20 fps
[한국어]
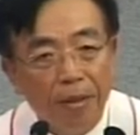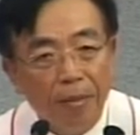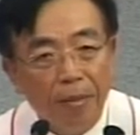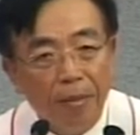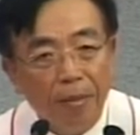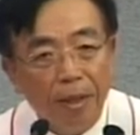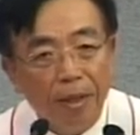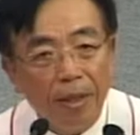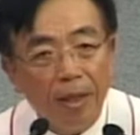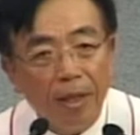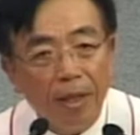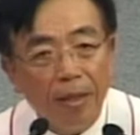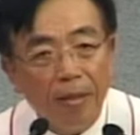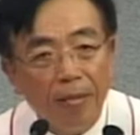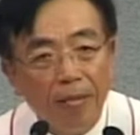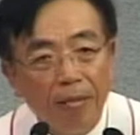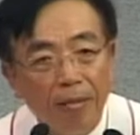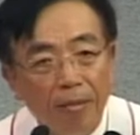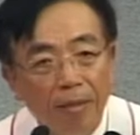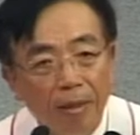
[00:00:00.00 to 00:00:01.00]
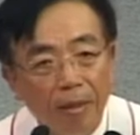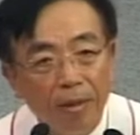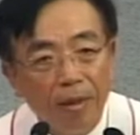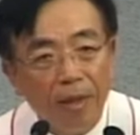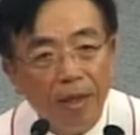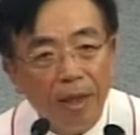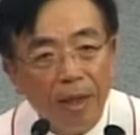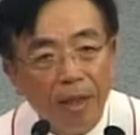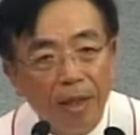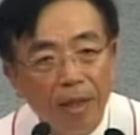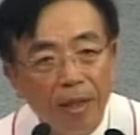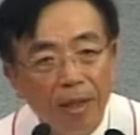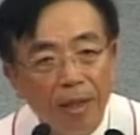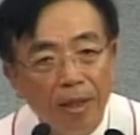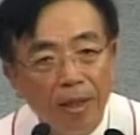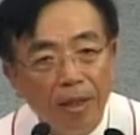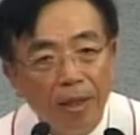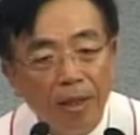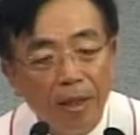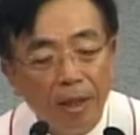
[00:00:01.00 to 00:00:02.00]
받아 먹으라
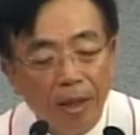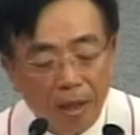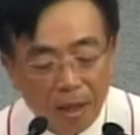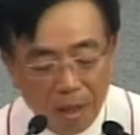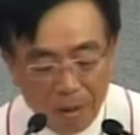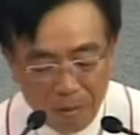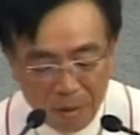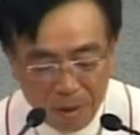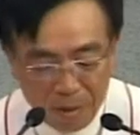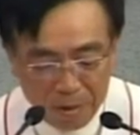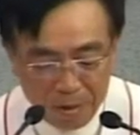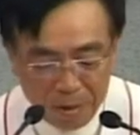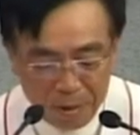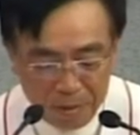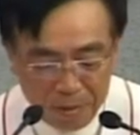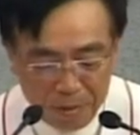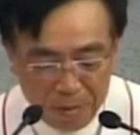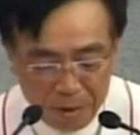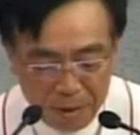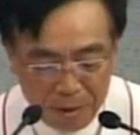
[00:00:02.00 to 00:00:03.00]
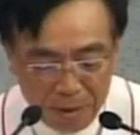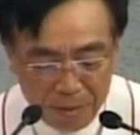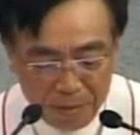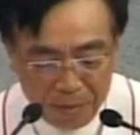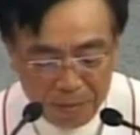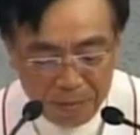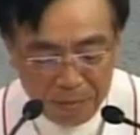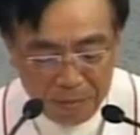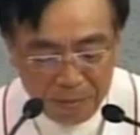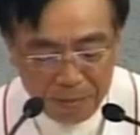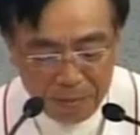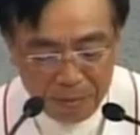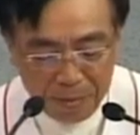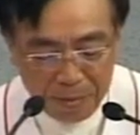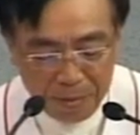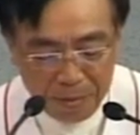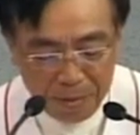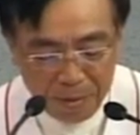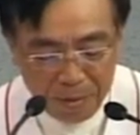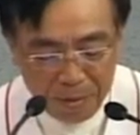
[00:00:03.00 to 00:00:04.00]
라고 하는 것입니다.
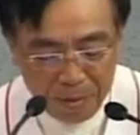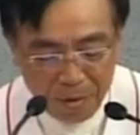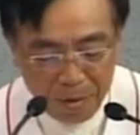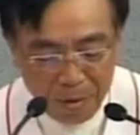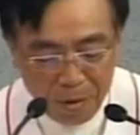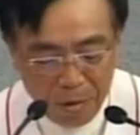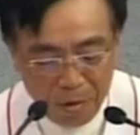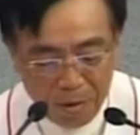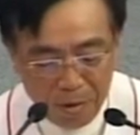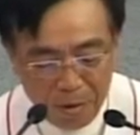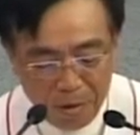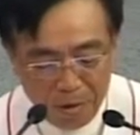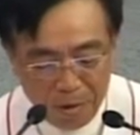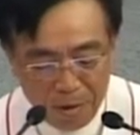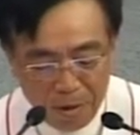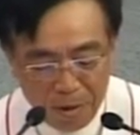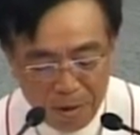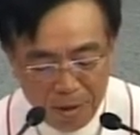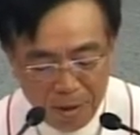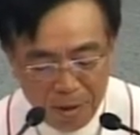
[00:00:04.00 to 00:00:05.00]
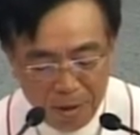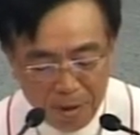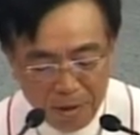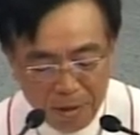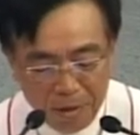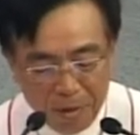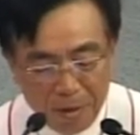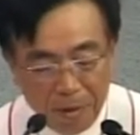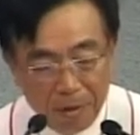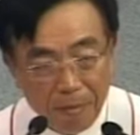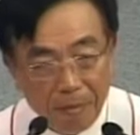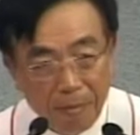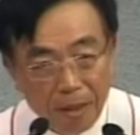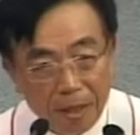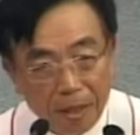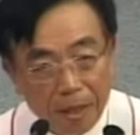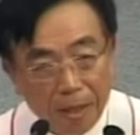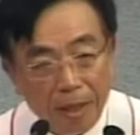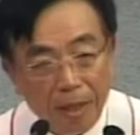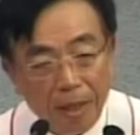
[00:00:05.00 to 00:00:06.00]
또 이것을
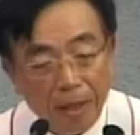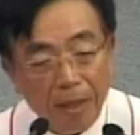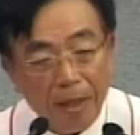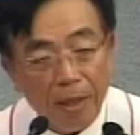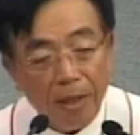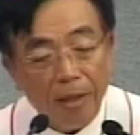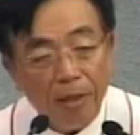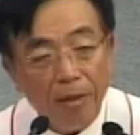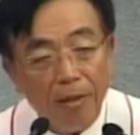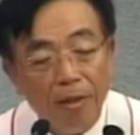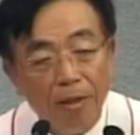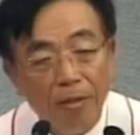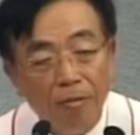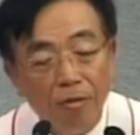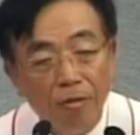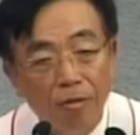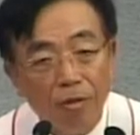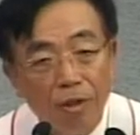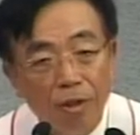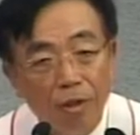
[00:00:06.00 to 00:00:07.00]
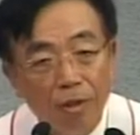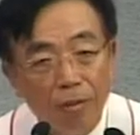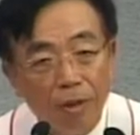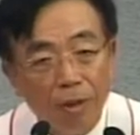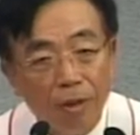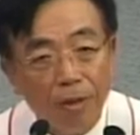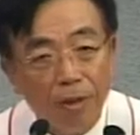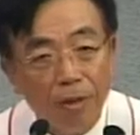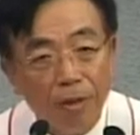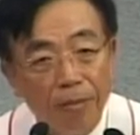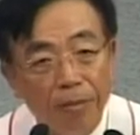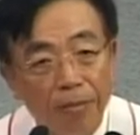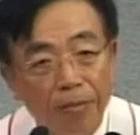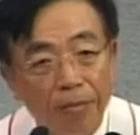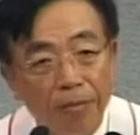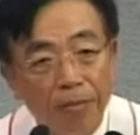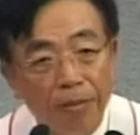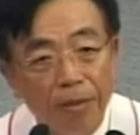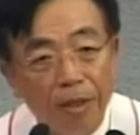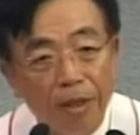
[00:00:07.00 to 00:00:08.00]
마시라 26절 27절.
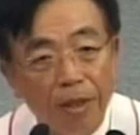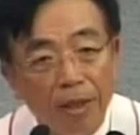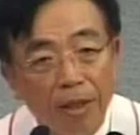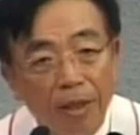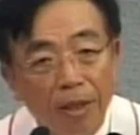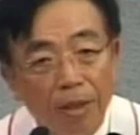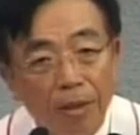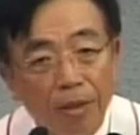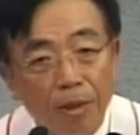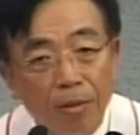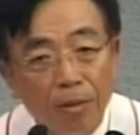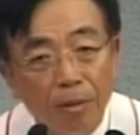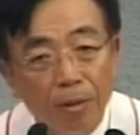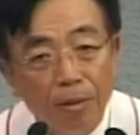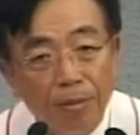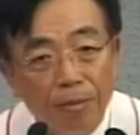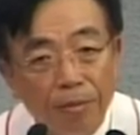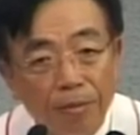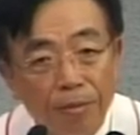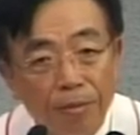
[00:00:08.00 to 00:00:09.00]
여러분